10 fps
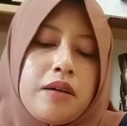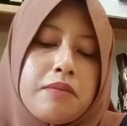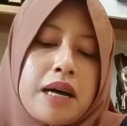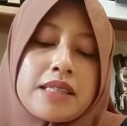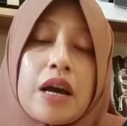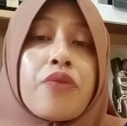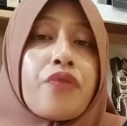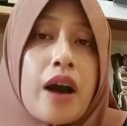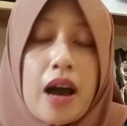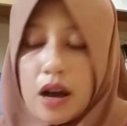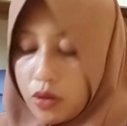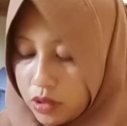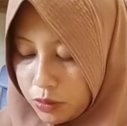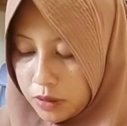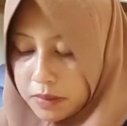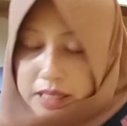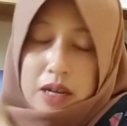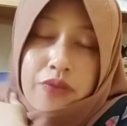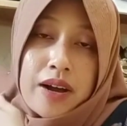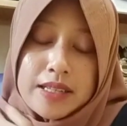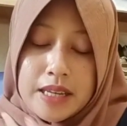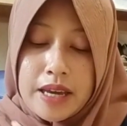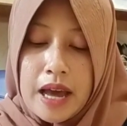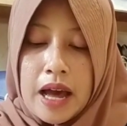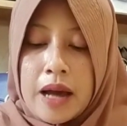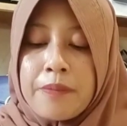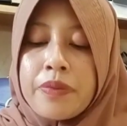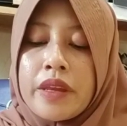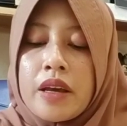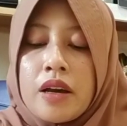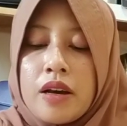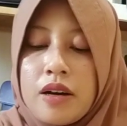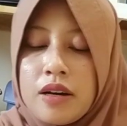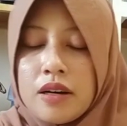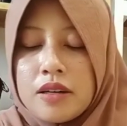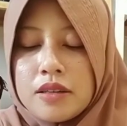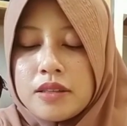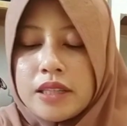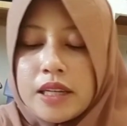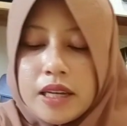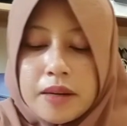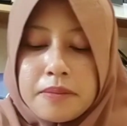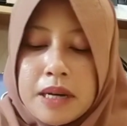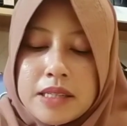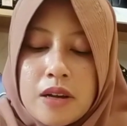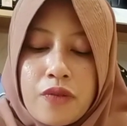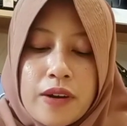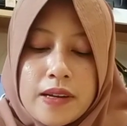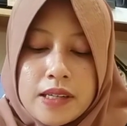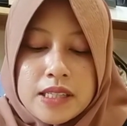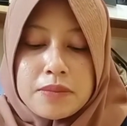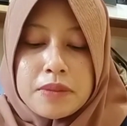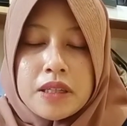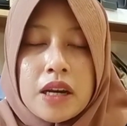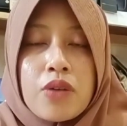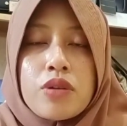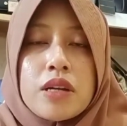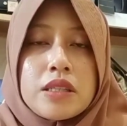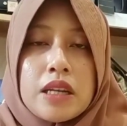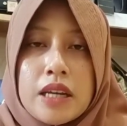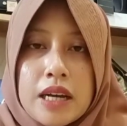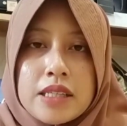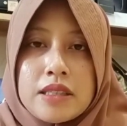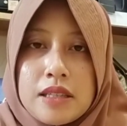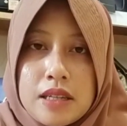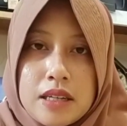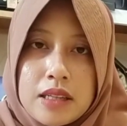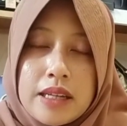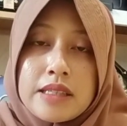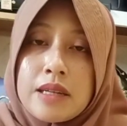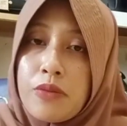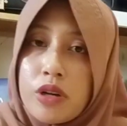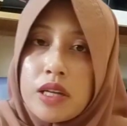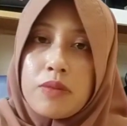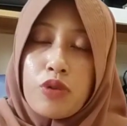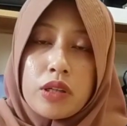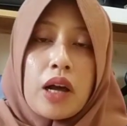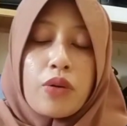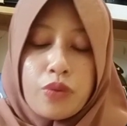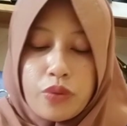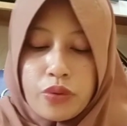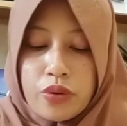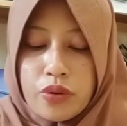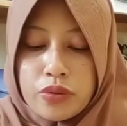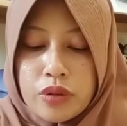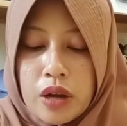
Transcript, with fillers: Mbak Safa. Aku sebut Mbak Safa aja ya. Uh, jadi Mbak Safa ini sebenarnya udah sering ngasih testimoni buat aku.